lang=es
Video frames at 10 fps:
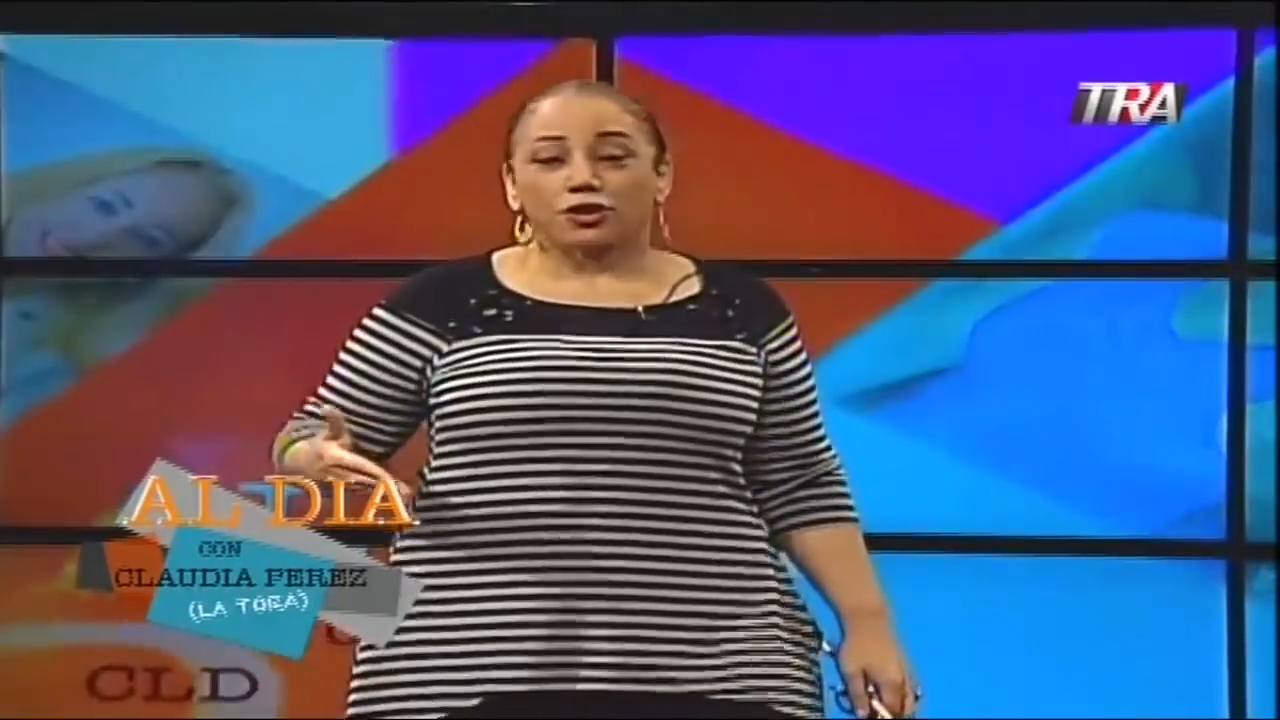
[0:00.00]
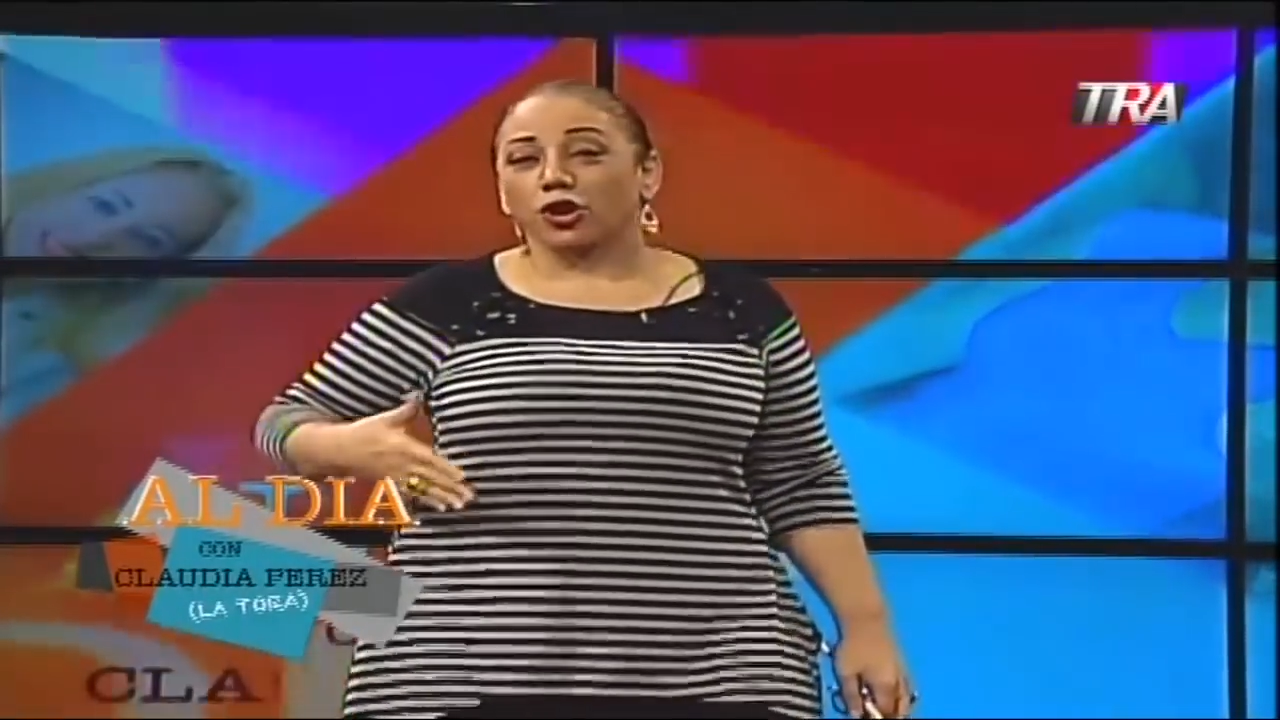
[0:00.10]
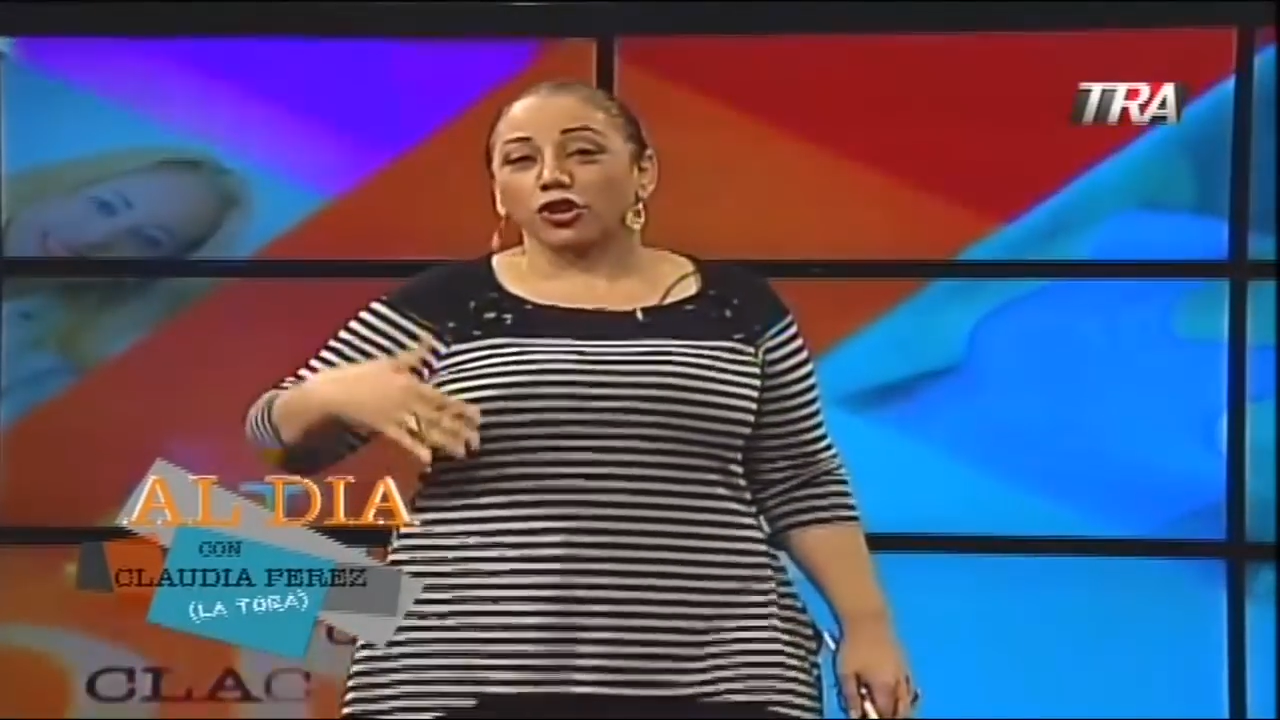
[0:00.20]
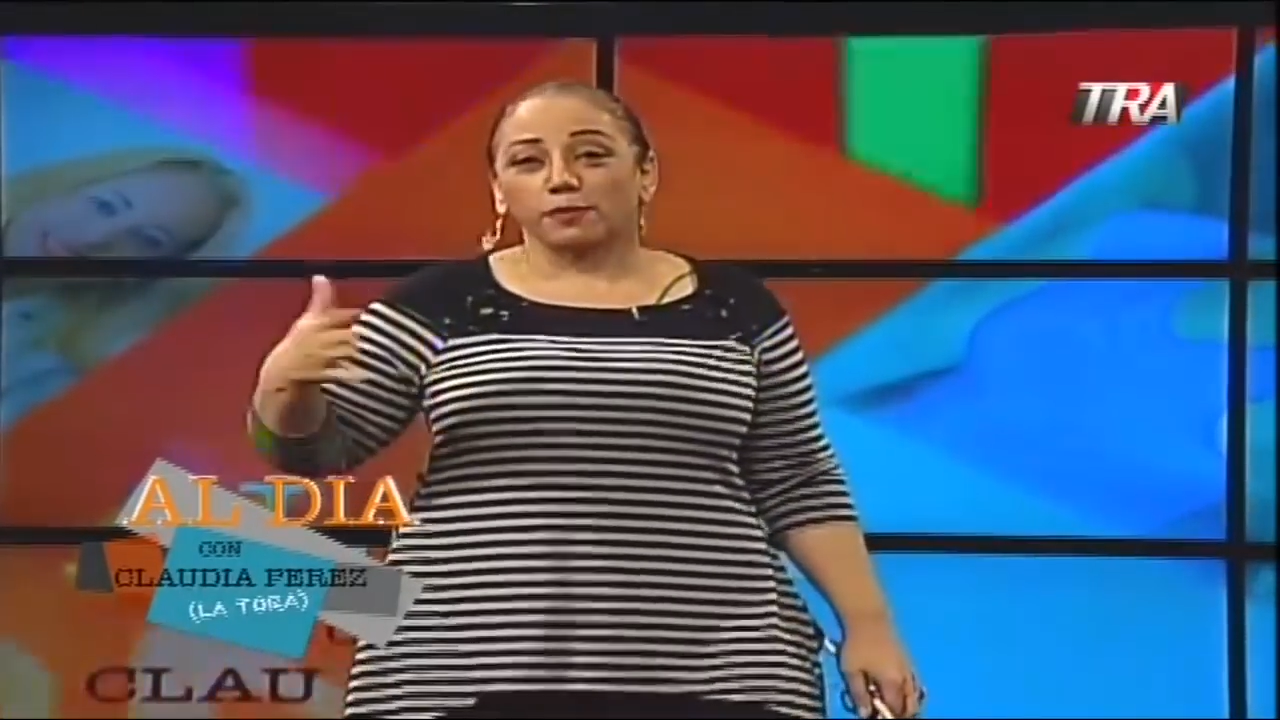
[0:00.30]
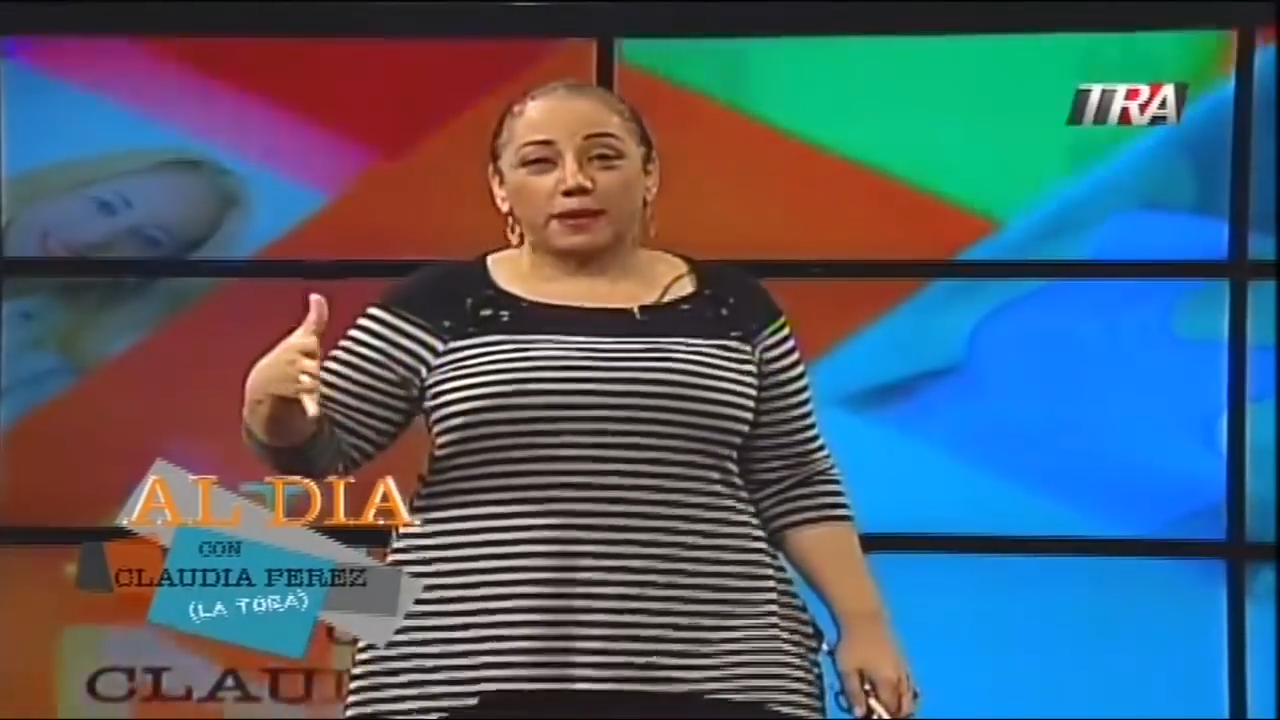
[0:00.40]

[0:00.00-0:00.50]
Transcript: todos los